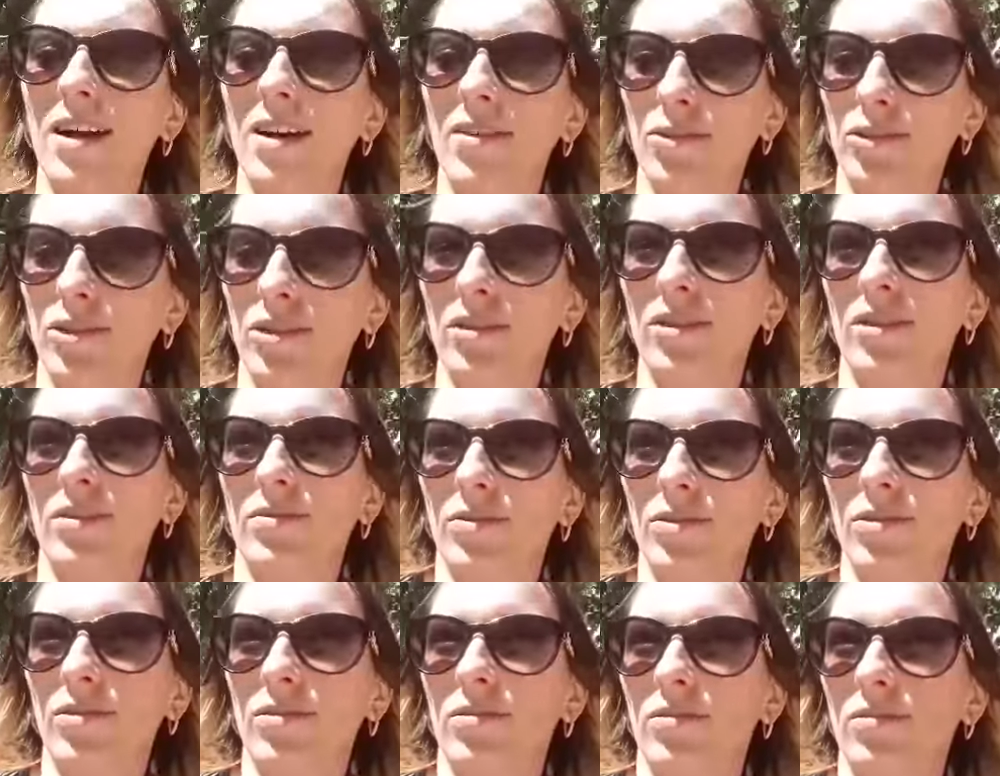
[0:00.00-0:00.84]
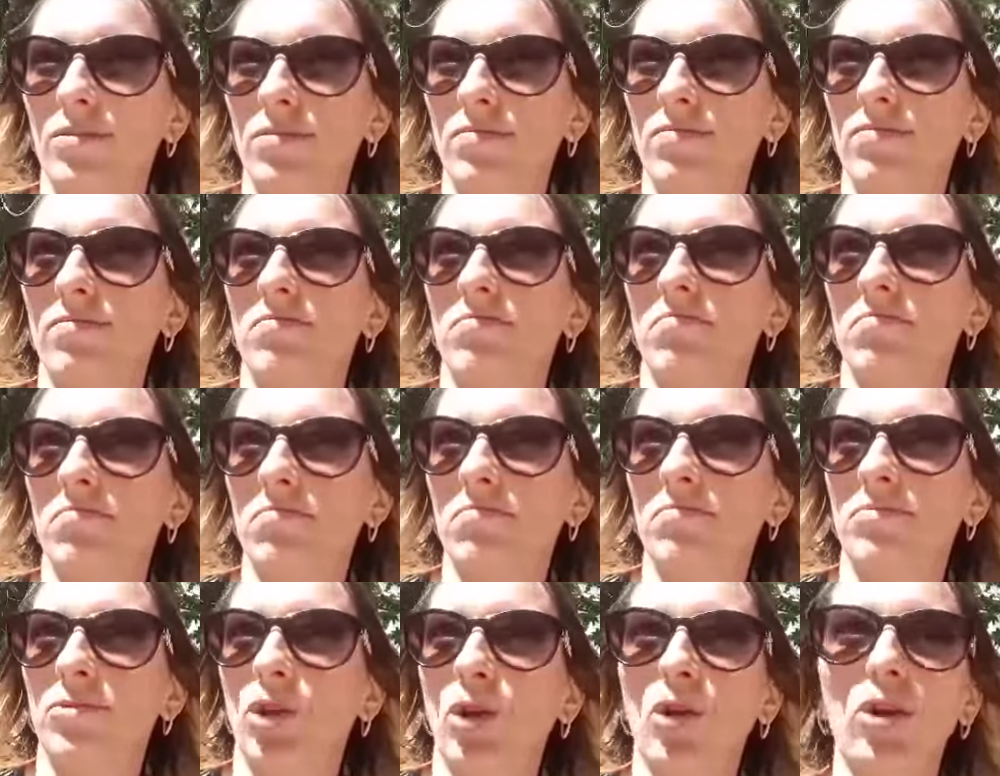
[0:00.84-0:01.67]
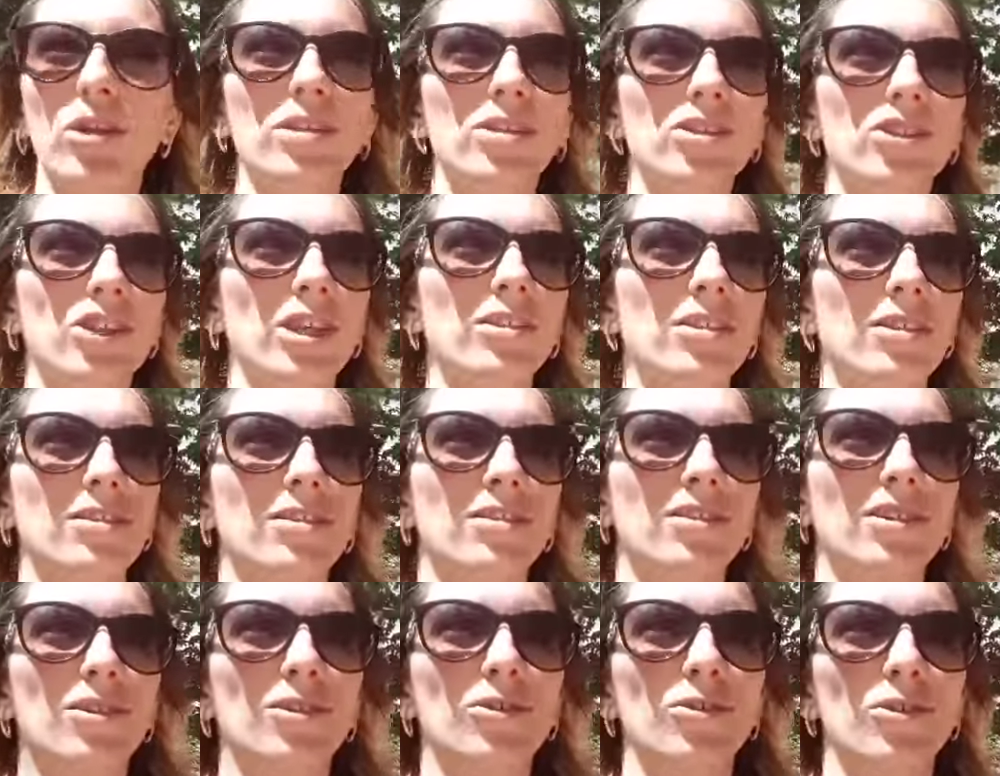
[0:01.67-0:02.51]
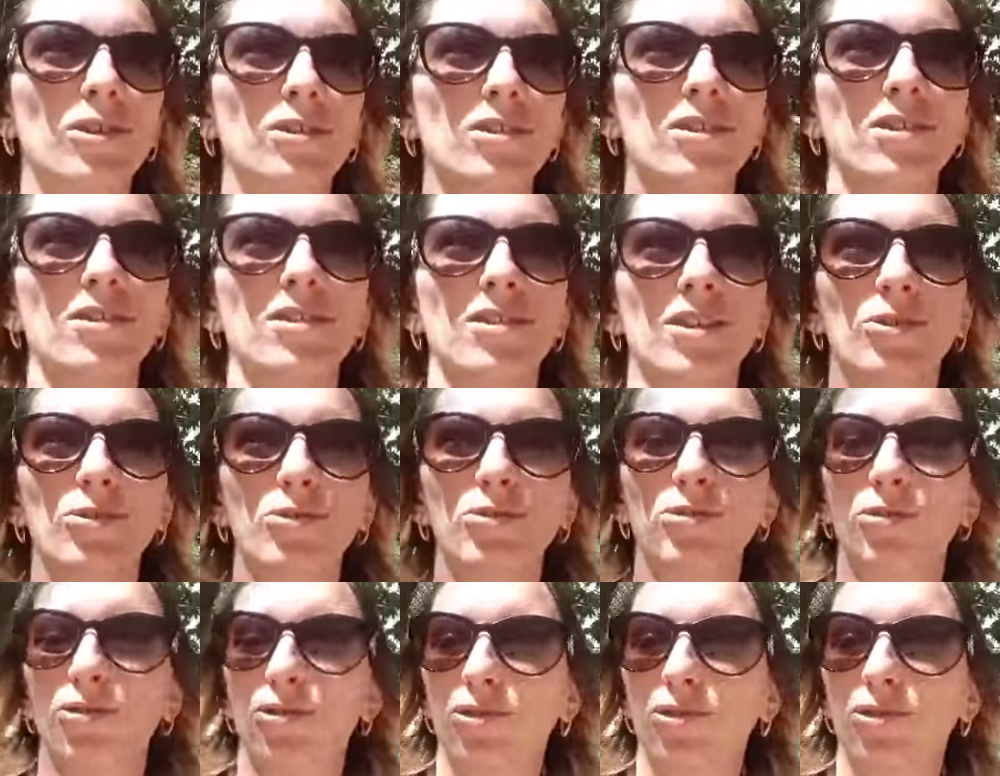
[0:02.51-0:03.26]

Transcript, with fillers: вот они вот только сейчас осознают,